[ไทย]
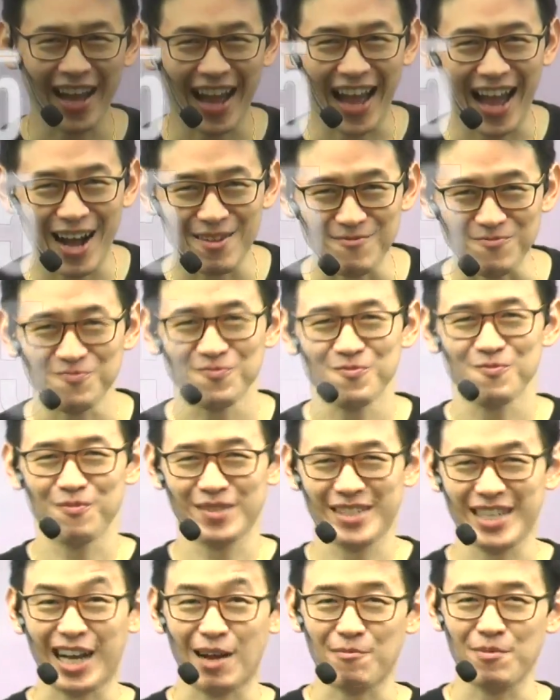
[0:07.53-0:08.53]
ครับเจ
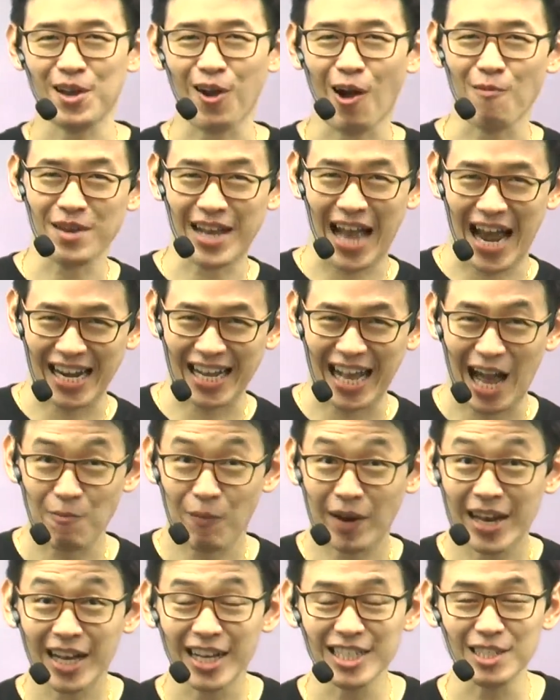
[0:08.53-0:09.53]
อกับพี่ก๊อฟอีกครั้งนะครับวัน
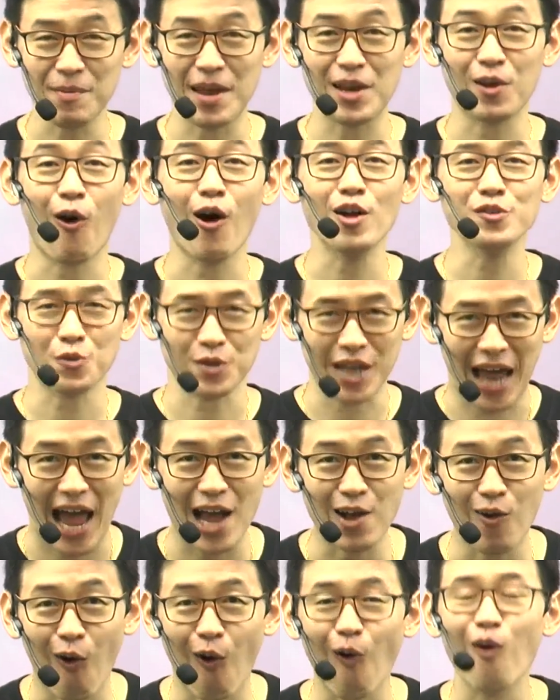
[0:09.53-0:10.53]
นี้ก็จะเป็นข้อสุดท้าย
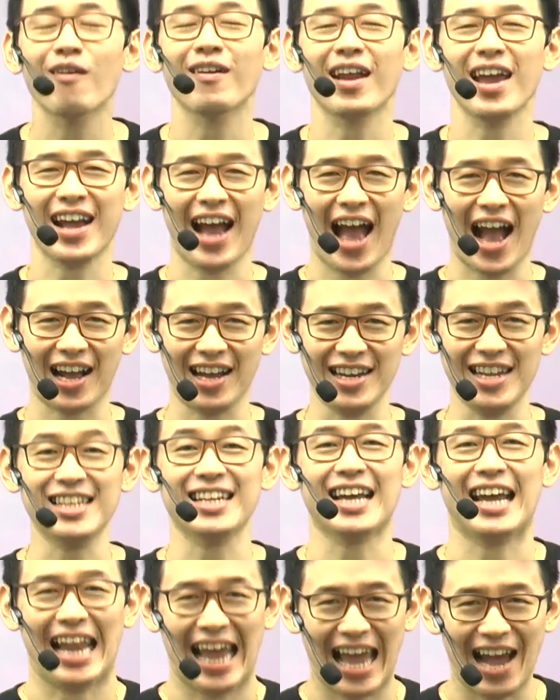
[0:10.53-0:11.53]
ของเรขาคณิต
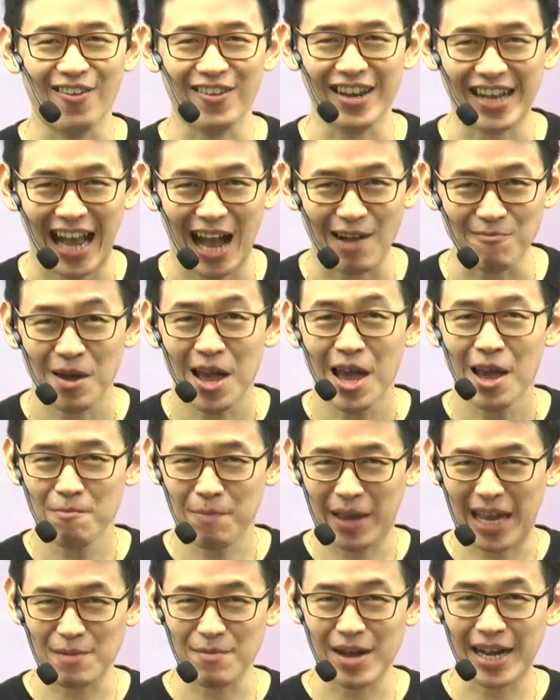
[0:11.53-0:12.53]
กันแล้วนะครับเป็น
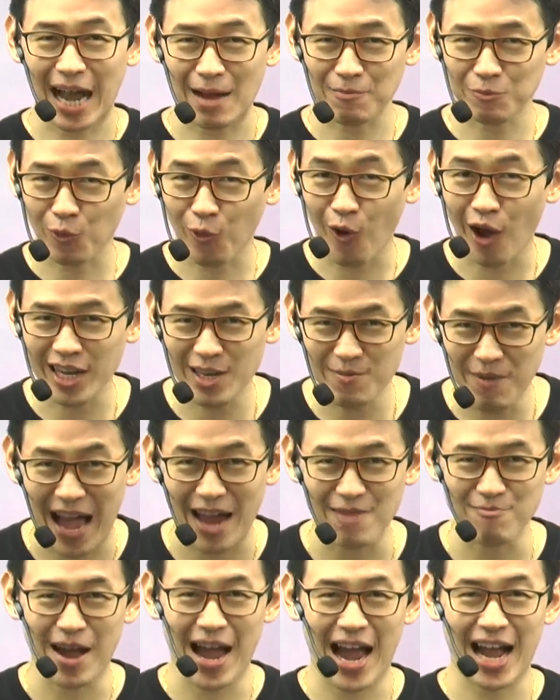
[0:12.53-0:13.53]
ไงบ้างครับทุกข้อที่ผ่าน
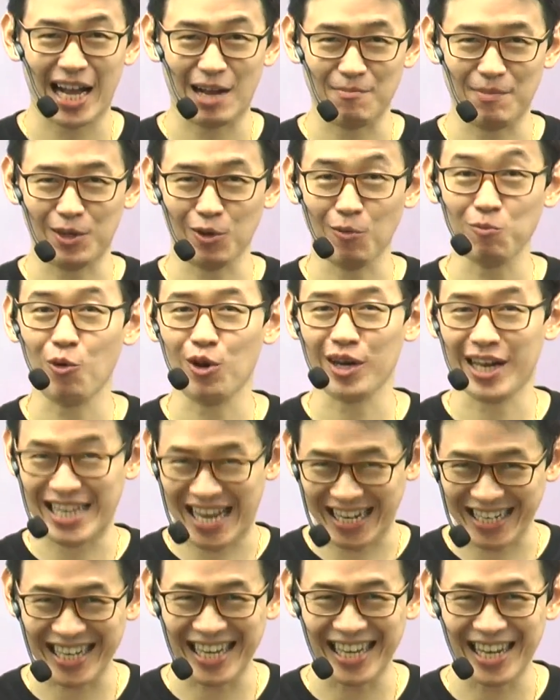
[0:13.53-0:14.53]
มากลับไปทบทวนกันอย่า
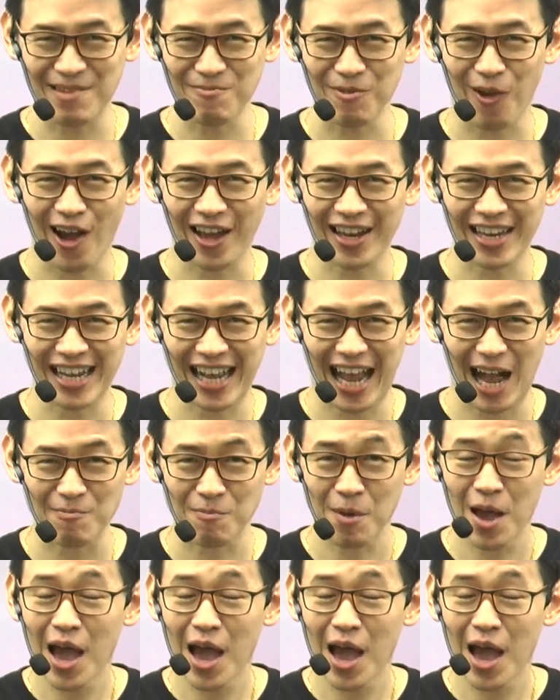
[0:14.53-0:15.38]
งดีเรียบร้อยนะครับ